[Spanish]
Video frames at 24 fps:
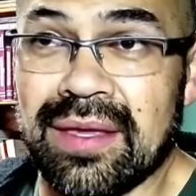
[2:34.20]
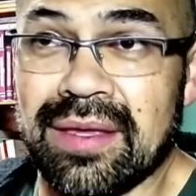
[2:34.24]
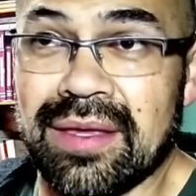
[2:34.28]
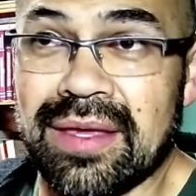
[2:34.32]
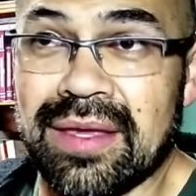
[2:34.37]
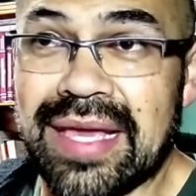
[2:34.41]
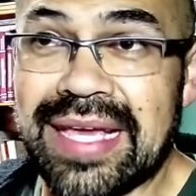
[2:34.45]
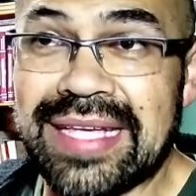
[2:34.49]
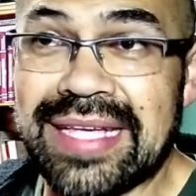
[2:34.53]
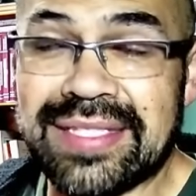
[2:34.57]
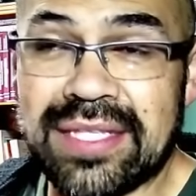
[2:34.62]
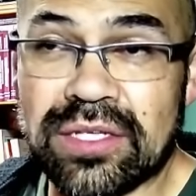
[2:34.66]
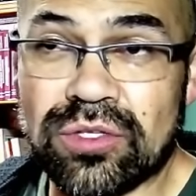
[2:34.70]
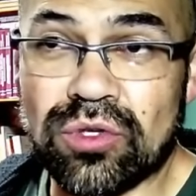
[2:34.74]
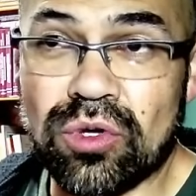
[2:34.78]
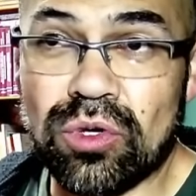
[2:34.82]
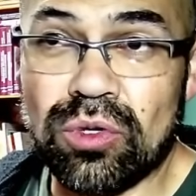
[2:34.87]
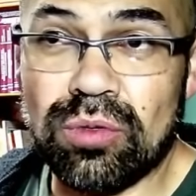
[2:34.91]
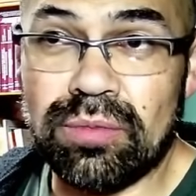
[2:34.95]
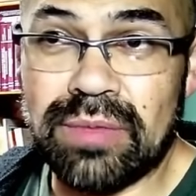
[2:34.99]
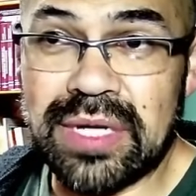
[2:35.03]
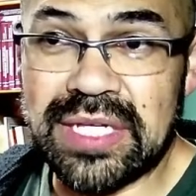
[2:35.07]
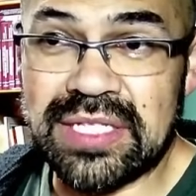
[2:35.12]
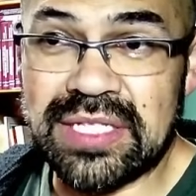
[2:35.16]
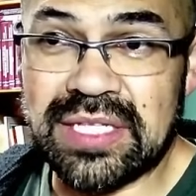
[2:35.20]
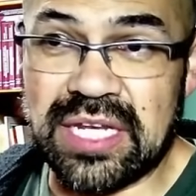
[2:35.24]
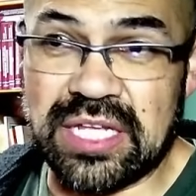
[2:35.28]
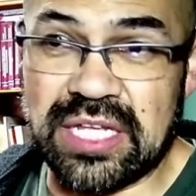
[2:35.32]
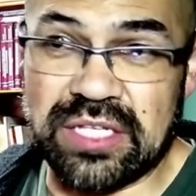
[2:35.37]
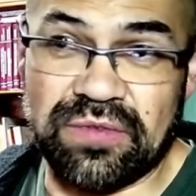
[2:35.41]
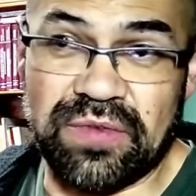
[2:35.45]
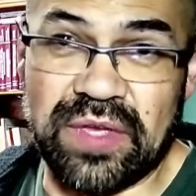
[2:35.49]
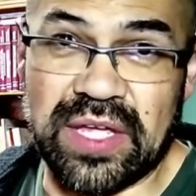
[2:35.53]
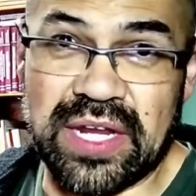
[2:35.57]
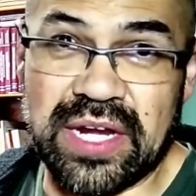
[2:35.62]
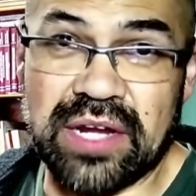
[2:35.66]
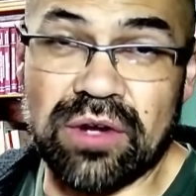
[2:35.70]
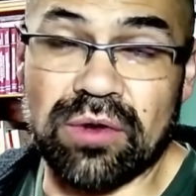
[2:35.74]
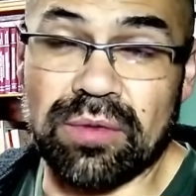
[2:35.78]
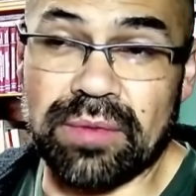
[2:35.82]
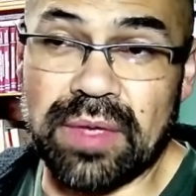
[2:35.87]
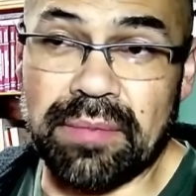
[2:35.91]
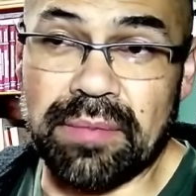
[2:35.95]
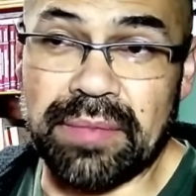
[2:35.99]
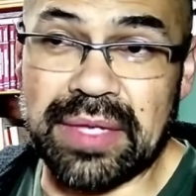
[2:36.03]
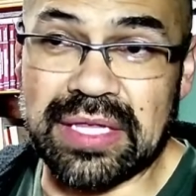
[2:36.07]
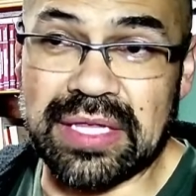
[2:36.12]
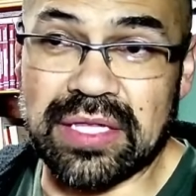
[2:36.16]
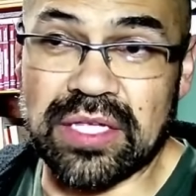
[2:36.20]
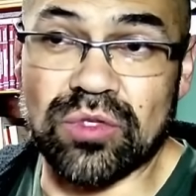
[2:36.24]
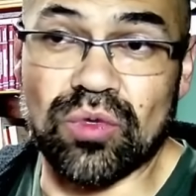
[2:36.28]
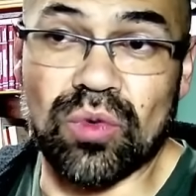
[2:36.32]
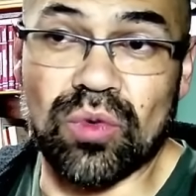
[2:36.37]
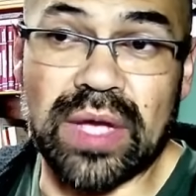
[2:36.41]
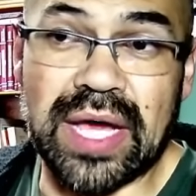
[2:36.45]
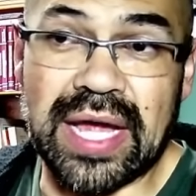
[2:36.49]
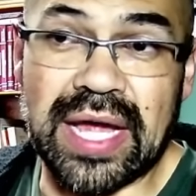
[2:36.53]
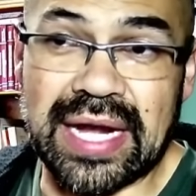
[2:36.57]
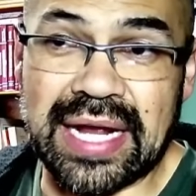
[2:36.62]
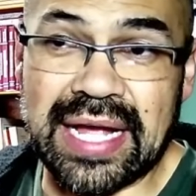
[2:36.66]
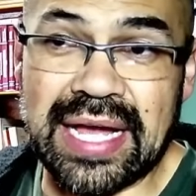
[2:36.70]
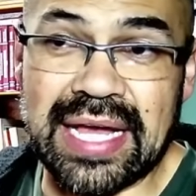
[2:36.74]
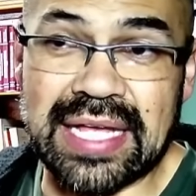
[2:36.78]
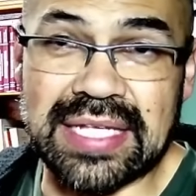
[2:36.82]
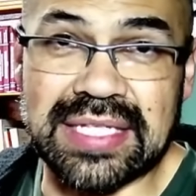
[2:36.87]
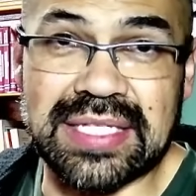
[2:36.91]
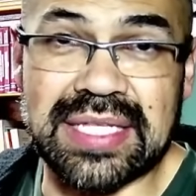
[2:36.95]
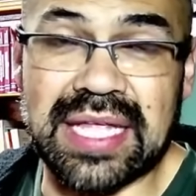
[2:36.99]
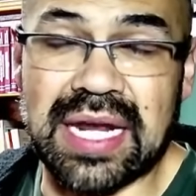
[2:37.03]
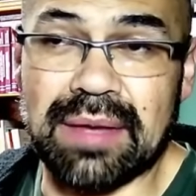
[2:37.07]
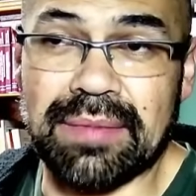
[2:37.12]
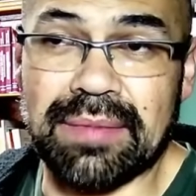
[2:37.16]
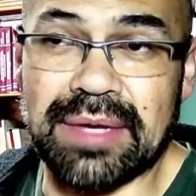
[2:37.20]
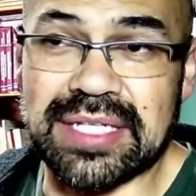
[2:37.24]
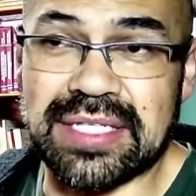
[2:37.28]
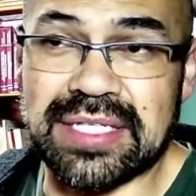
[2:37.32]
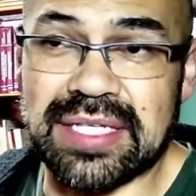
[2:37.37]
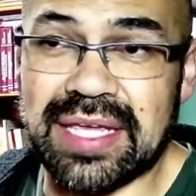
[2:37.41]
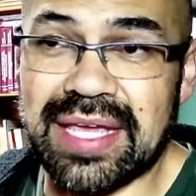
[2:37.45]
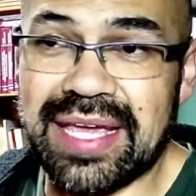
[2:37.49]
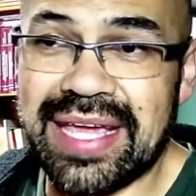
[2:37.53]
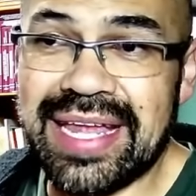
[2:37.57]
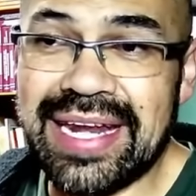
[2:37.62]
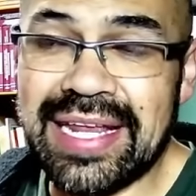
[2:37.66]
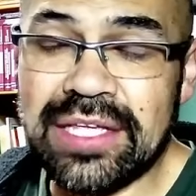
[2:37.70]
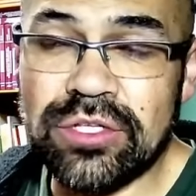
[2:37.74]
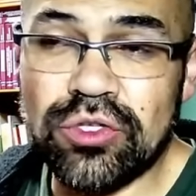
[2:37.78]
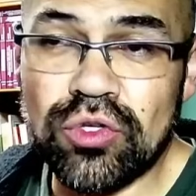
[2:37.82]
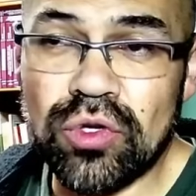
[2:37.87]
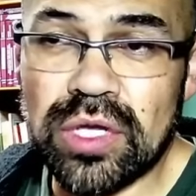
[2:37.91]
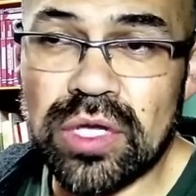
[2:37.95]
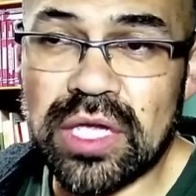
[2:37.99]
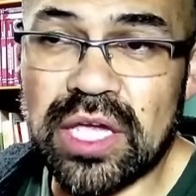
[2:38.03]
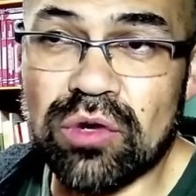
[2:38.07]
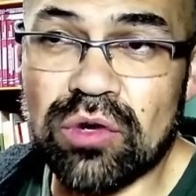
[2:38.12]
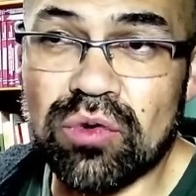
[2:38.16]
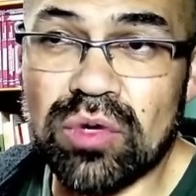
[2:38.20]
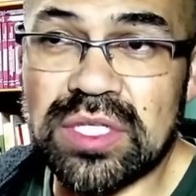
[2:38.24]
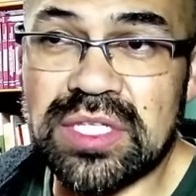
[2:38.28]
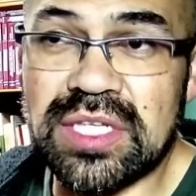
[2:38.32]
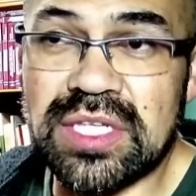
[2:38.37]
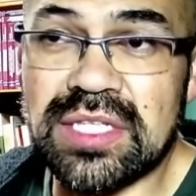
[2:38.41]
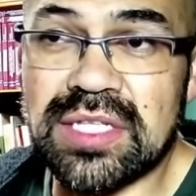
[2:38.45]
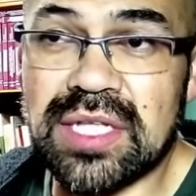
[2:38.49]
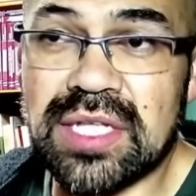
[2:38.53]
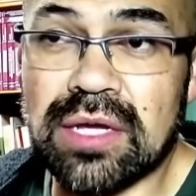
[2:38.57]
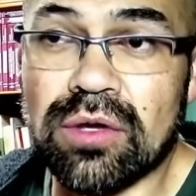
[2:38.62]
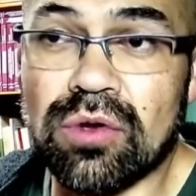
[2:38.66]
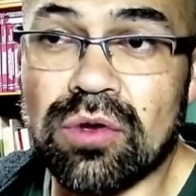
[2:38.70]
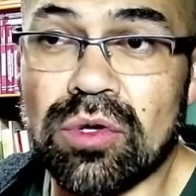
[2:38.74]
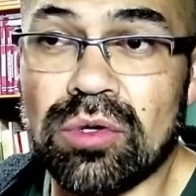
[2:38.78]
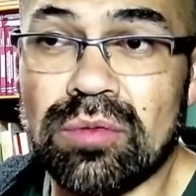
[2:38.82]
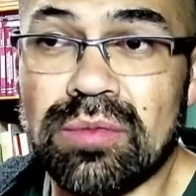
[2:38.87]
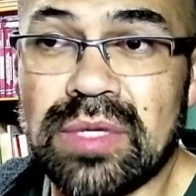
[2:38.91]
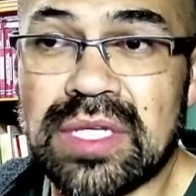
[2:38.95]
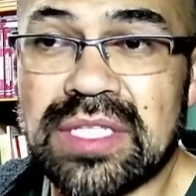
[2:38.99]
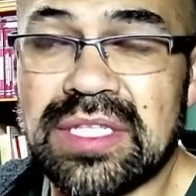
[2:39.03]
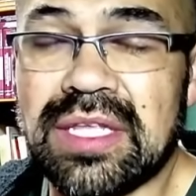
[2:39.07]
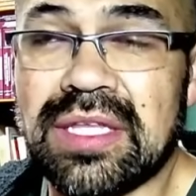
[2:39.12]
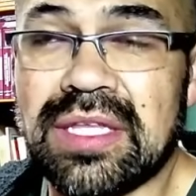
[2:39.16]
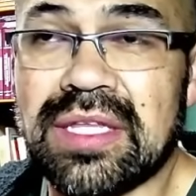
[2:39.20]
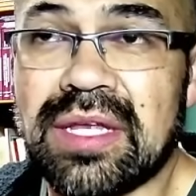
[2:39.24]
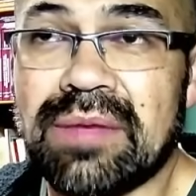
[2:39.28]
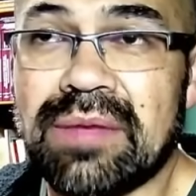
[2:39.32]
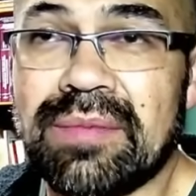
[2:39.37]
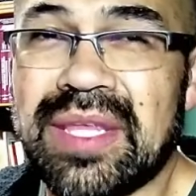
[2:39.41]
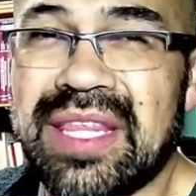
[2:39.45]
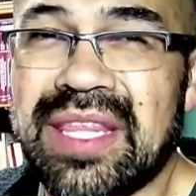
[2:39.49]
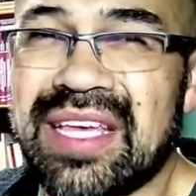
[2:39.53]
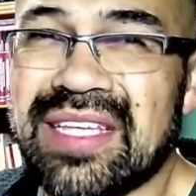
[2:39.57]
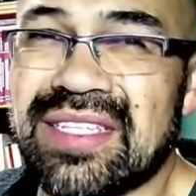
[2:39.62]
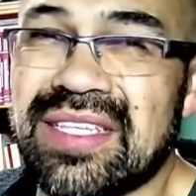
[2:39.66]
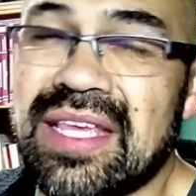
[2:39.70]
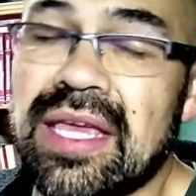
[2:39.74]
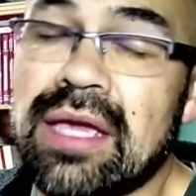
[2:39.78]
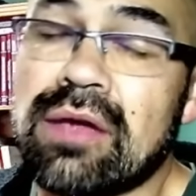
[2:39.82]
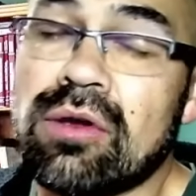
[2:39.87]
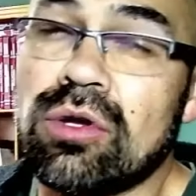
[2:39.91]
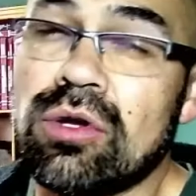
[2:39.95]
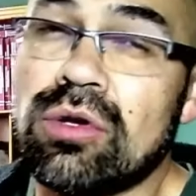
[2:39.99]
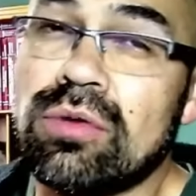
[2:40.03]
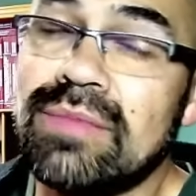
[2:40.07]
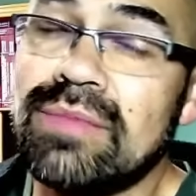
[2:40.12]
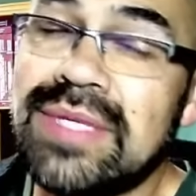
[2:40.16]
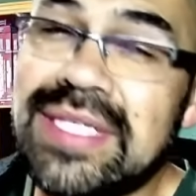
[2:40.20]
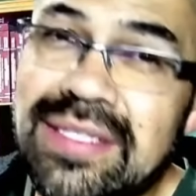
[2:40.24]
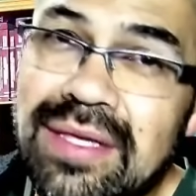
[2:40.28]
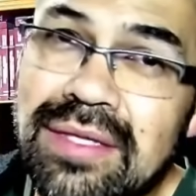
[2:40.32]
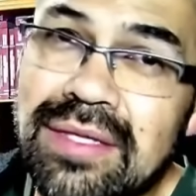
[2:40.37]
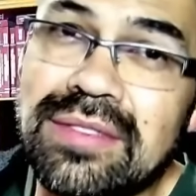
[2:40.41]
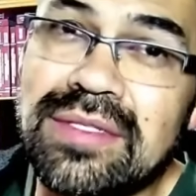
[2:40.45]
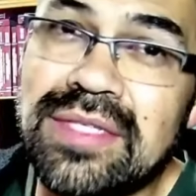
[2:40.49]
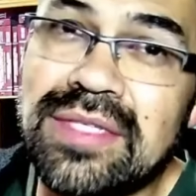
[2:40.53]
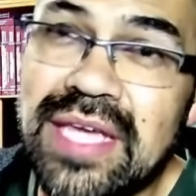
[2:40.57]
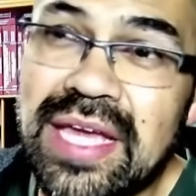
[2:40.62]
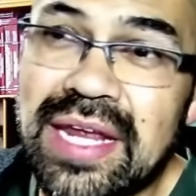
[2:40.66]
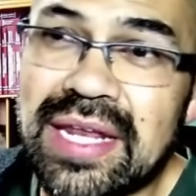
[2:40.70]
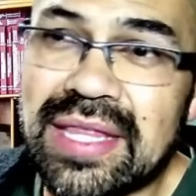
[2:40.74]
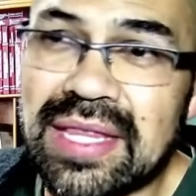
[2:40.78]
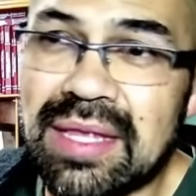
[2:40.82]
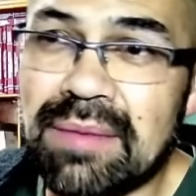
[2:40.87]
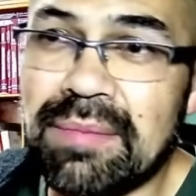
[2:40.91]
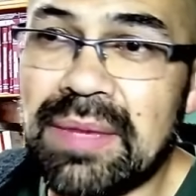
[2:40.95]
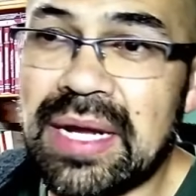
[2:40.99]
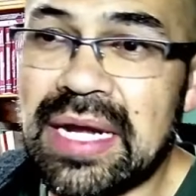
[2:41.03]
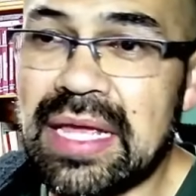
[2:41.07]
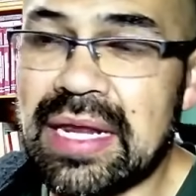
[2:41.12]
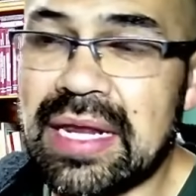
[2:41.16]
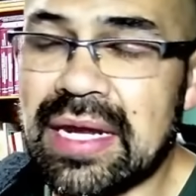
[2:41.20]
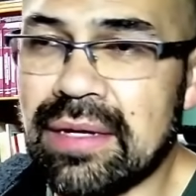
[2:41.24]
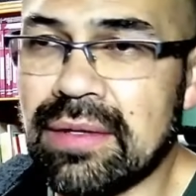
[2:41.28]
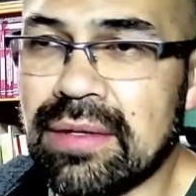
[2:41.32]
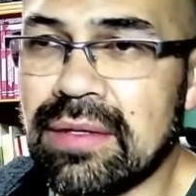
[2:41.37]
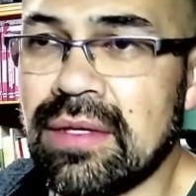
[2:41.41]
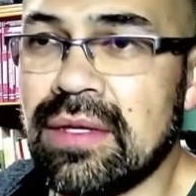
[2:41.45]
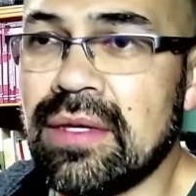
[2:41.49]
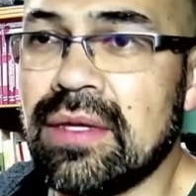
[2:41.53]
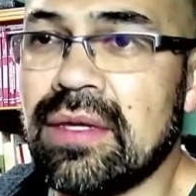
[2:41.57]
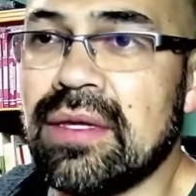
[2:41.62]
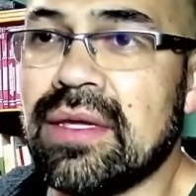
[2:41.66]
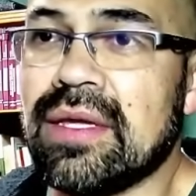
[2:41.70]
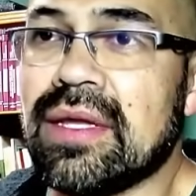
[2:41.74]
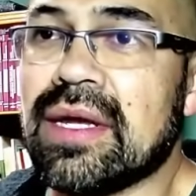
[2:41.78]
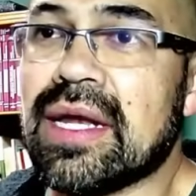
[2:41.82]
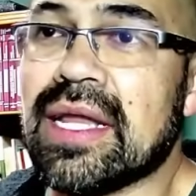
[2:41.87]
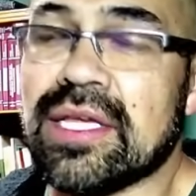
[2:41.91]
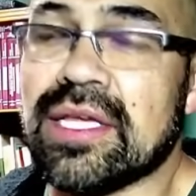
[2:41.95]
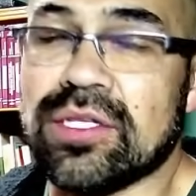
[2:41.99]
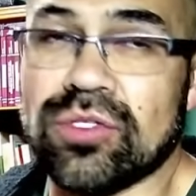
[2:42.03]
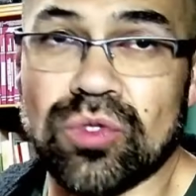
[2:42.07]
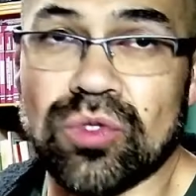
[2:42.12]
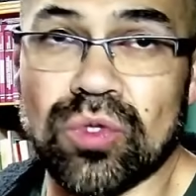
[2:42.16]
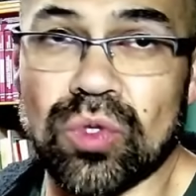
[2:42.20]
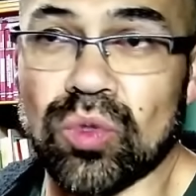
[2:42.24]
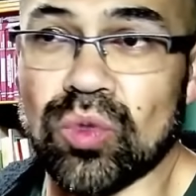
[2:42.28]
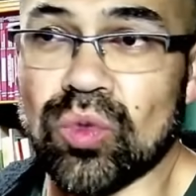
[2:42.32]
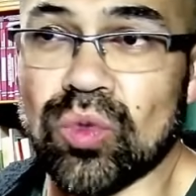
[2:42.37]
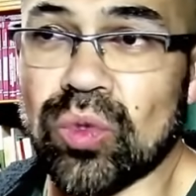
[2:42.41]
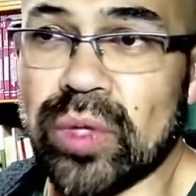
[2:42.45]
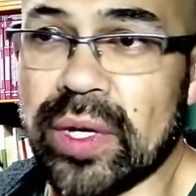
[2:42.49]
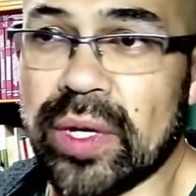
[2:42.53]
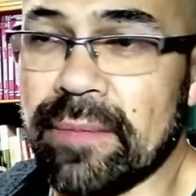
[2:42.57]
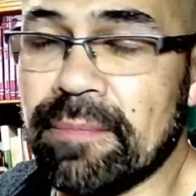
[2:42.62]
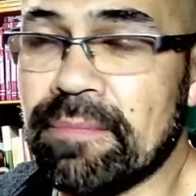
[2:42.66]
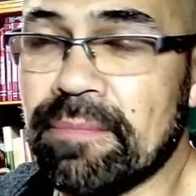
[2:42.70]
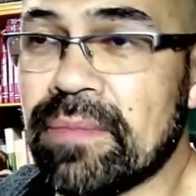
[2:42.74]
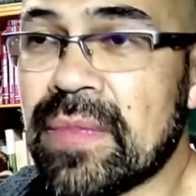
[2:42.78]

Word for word: Estas columnas transfieren obviamente su carga hasta la base. El hecho de que no existan columnas intermedias economiza en cierta manera la estructura.